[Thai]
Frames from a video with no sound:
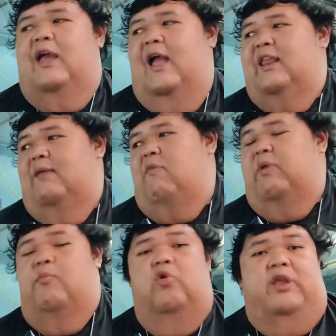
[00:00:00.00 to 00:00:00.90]
การที่มัน
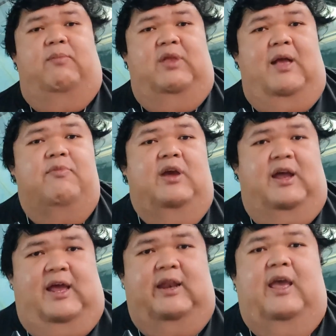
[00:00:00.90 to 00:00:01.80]
มีโมลิมินัมเยอะข
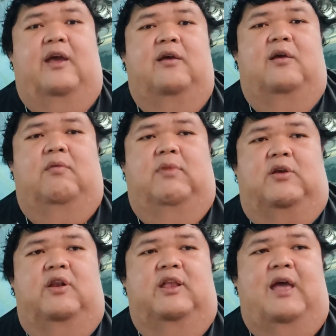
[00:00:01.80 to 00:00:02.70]
นาดเนี่ยมัน
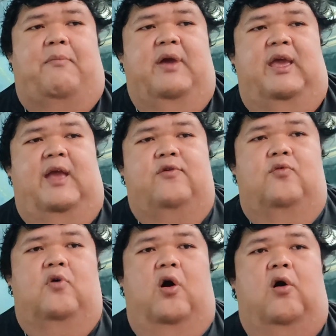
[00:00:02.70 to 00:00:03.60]
ก็เลยทำให้อายุ
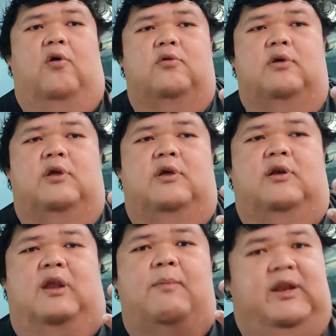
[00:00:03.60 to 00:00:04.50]
ของ
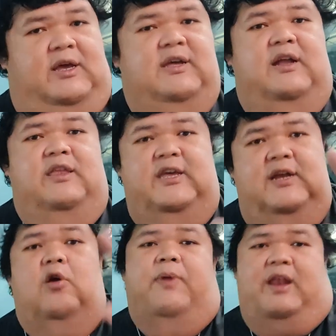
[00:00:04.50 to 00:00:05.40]
น้ำมันเครื่องยืด
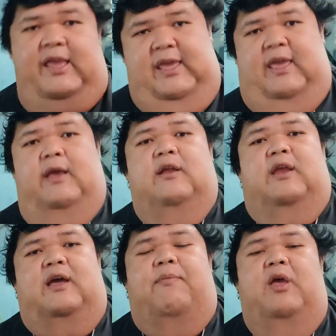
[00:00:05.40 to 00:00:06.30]
ออกไปได้อีก
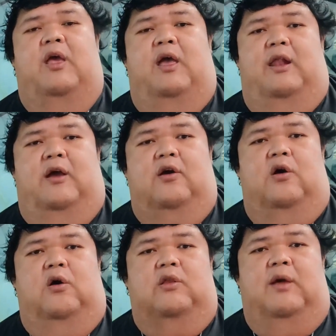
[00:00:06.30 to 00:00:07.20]
นะครับแล้วก็
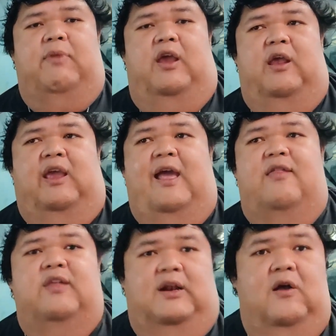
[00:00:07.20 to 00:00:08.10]
ทำให้กา
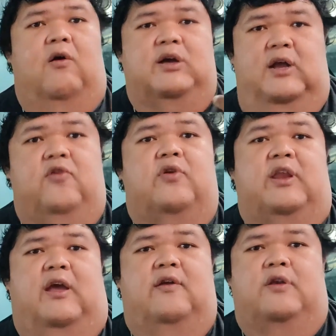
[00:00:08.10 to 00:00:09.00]
รสึกหรอของเครื่องยนต์
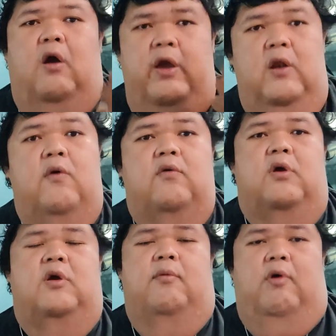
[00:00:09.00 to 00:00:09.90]
เนี่ยน้อยลง
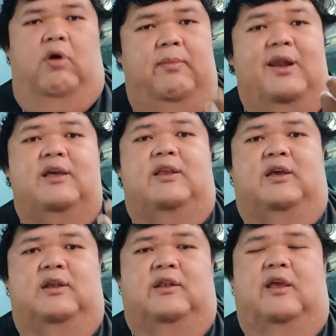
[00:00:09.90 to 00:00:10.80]
เพราะว่ามันลื่น
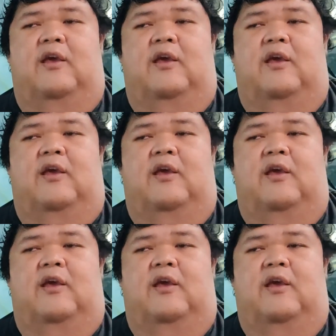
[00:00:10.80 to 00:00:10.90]
ขึ้น